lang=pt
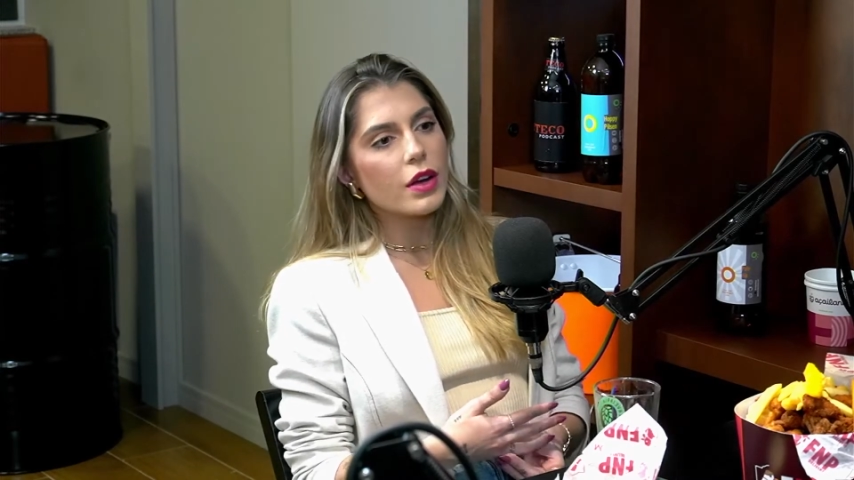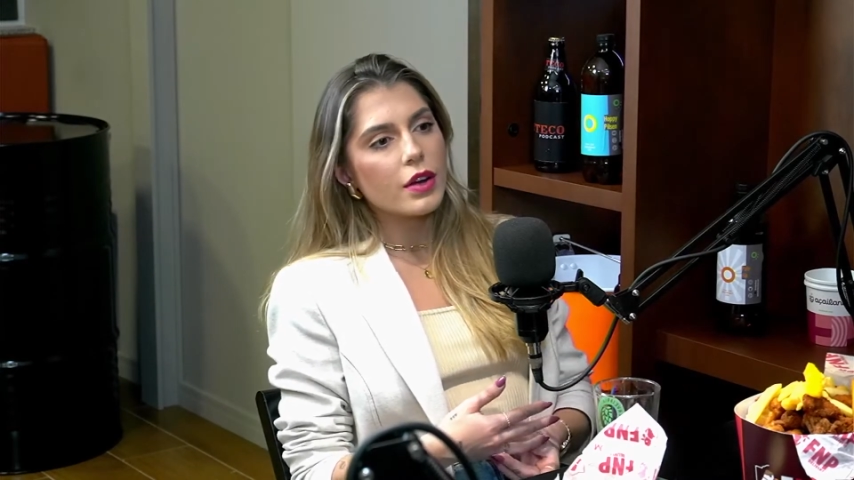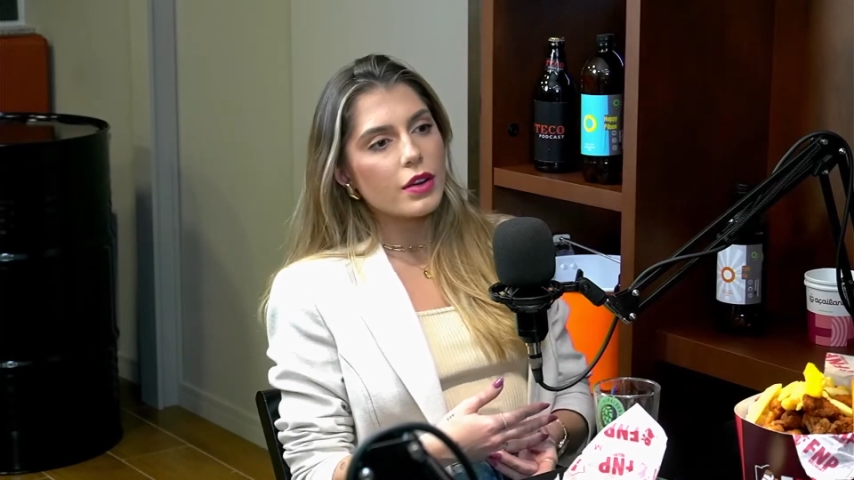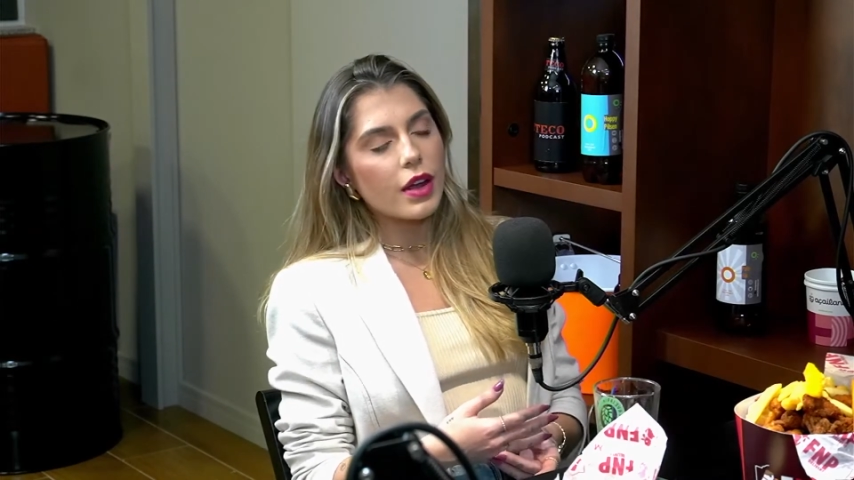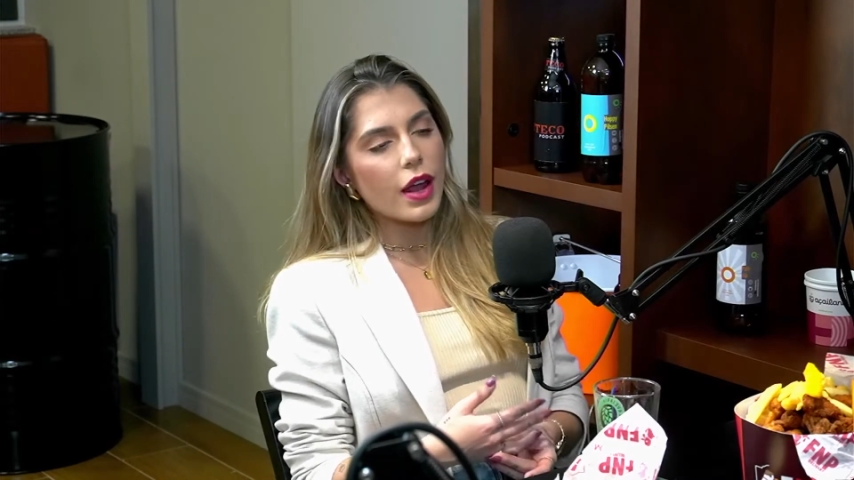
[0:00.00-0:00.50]

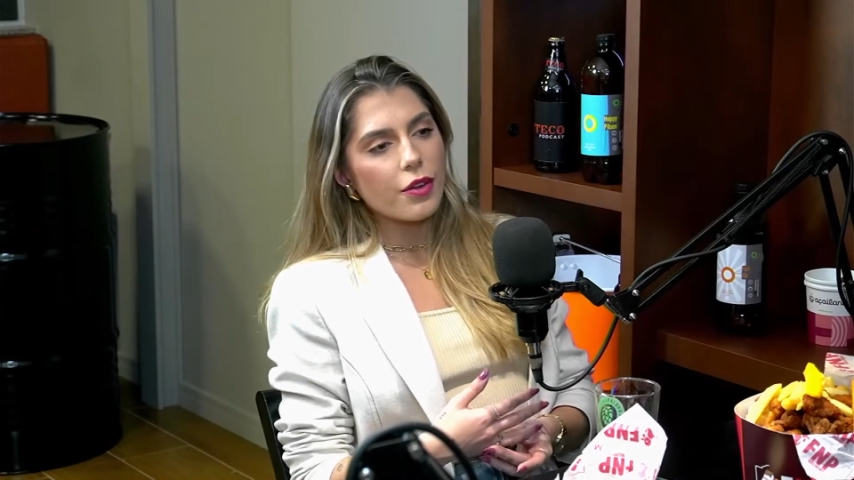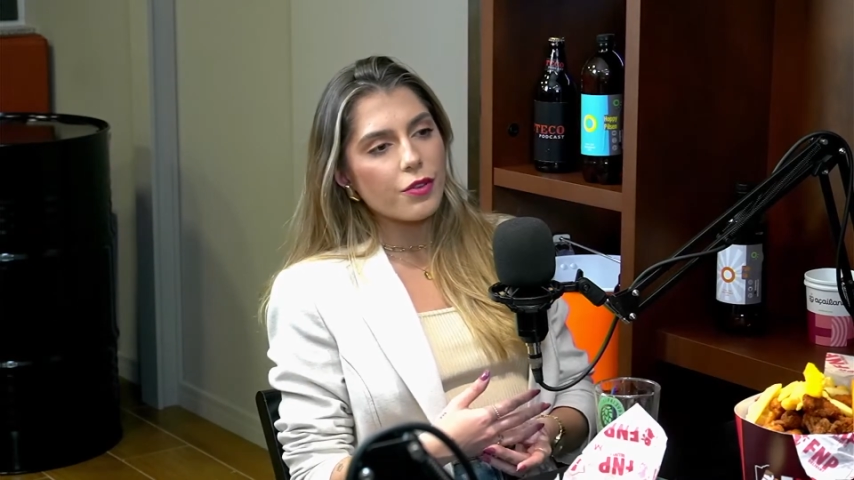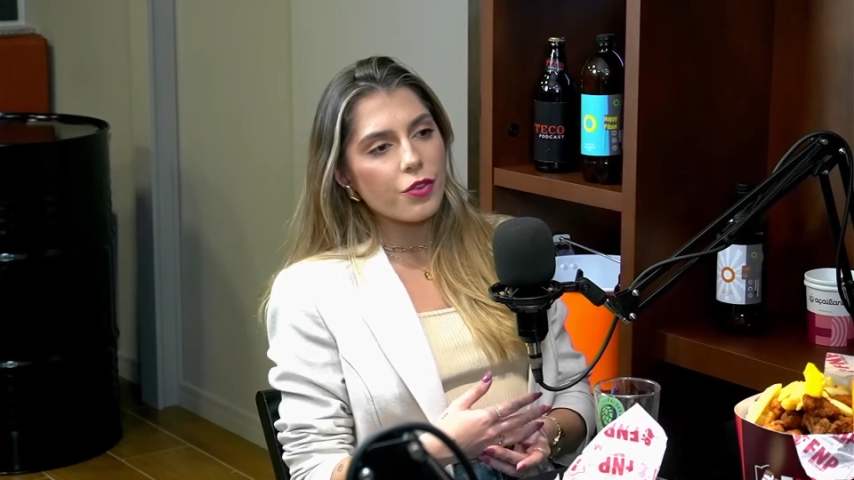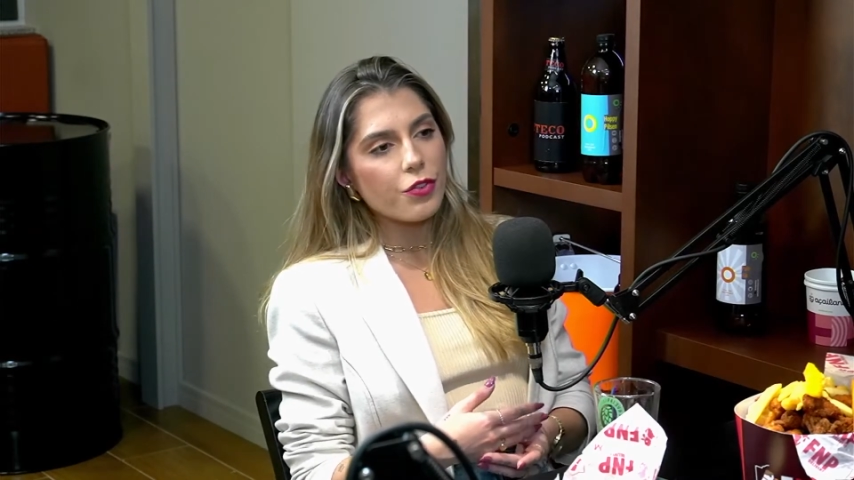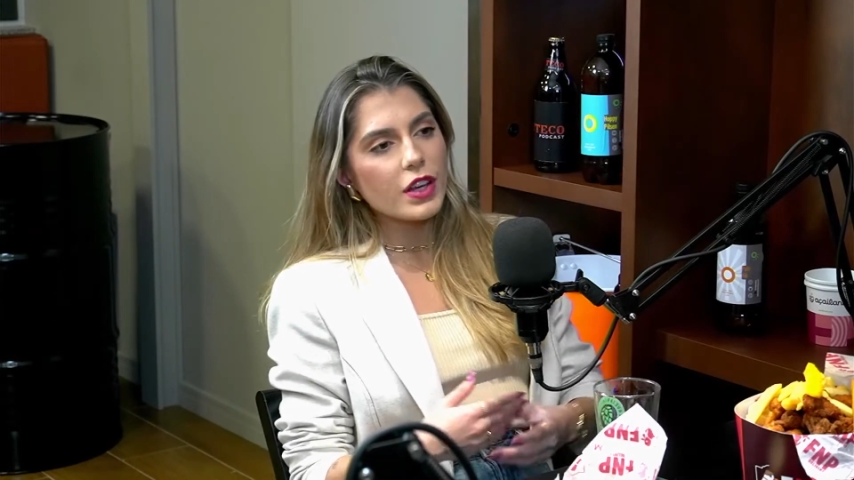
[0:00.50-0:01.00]
é,
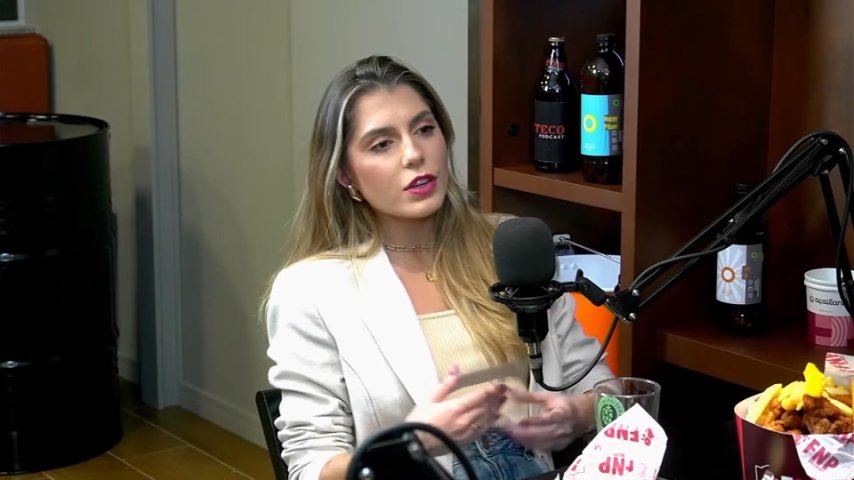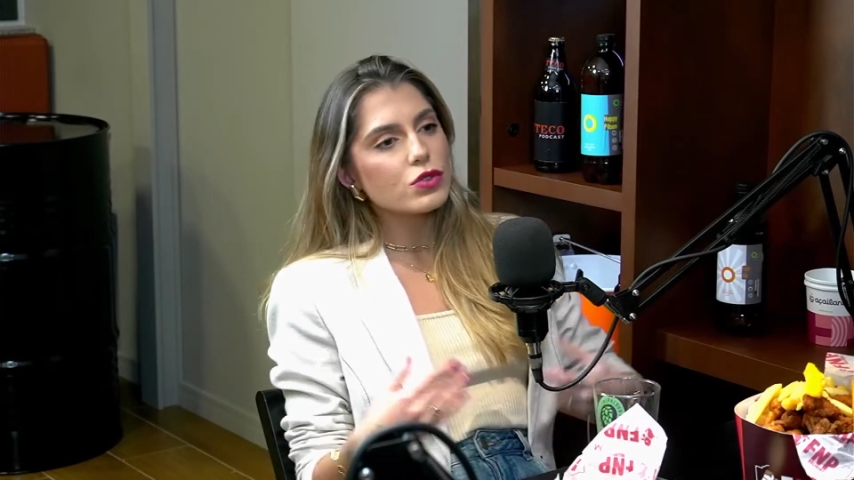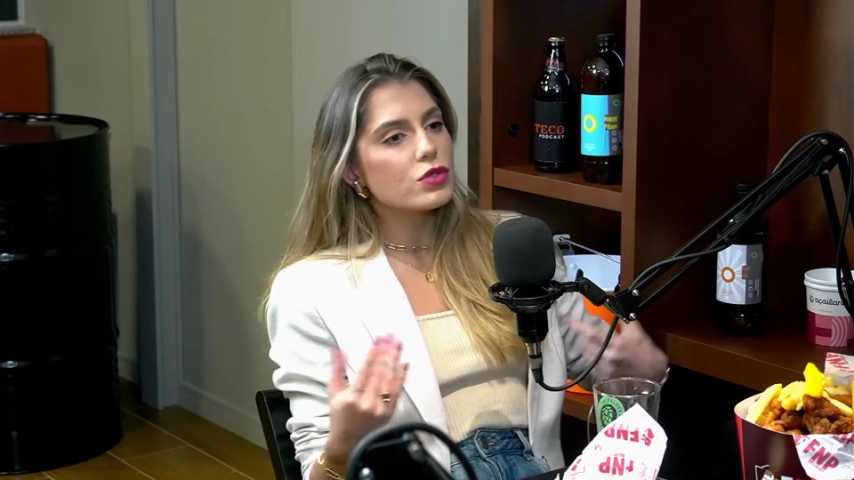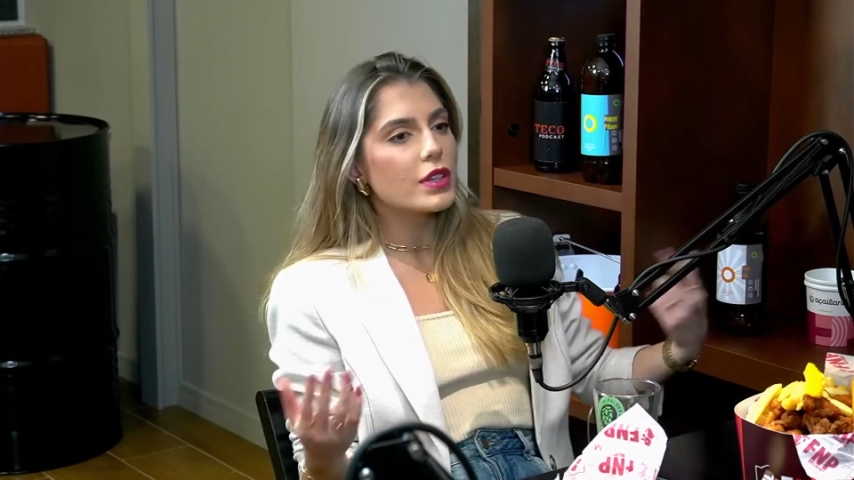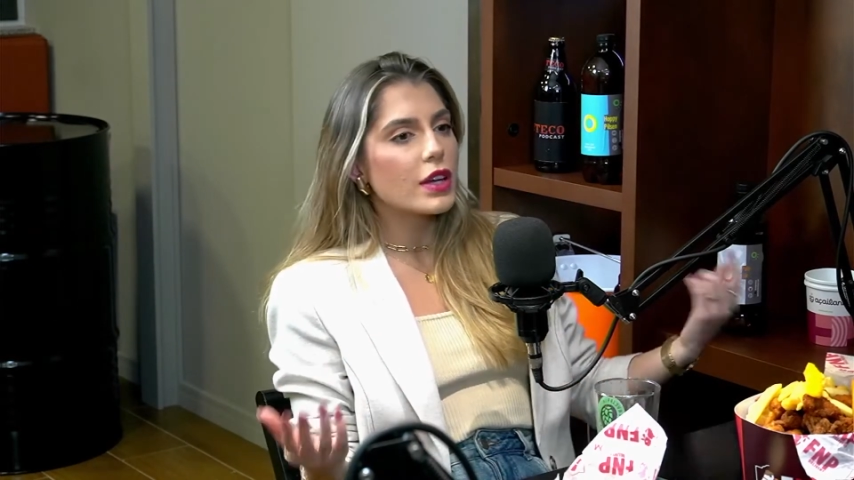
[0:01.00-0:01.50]

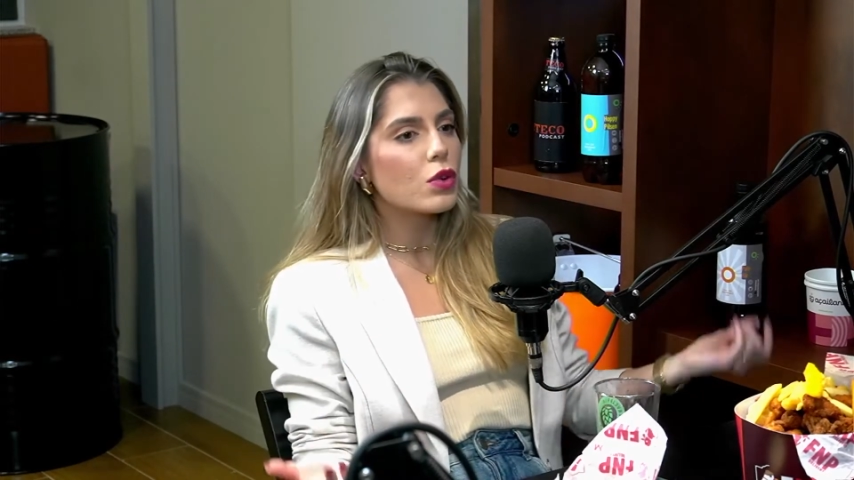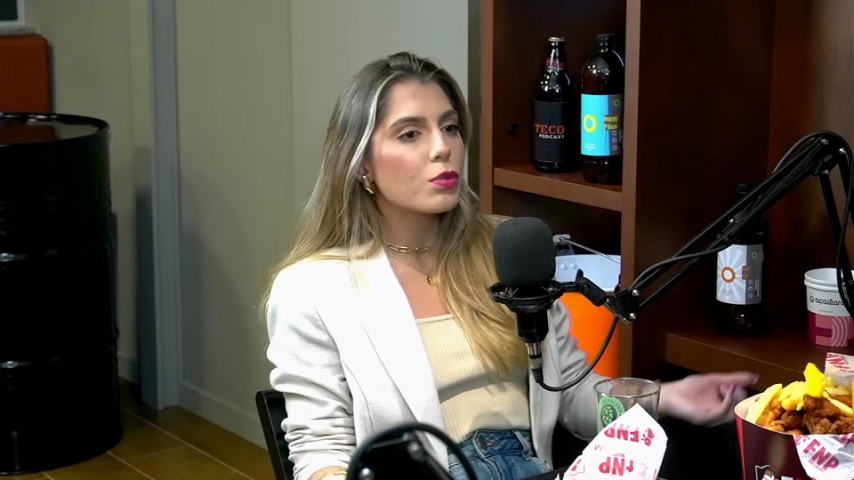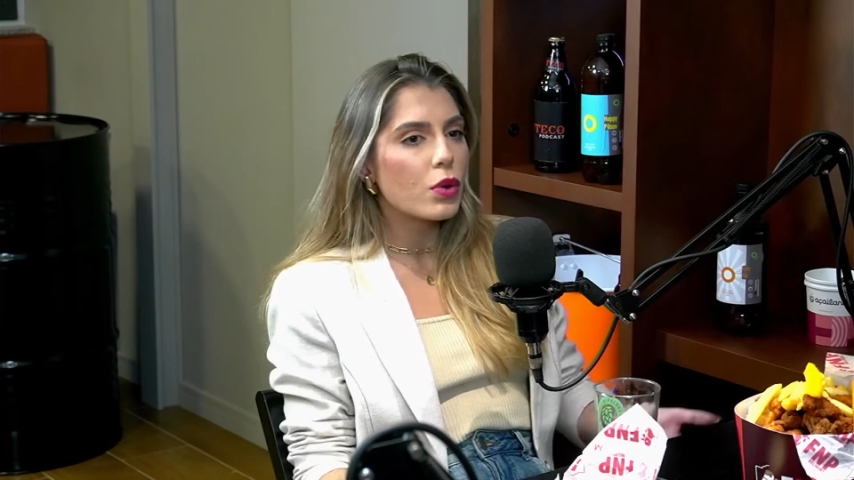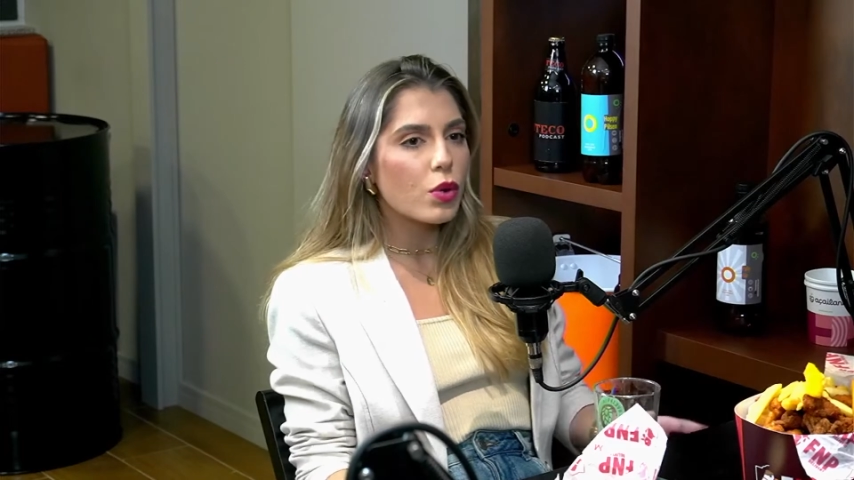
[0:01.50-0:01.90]
finjo ser alguma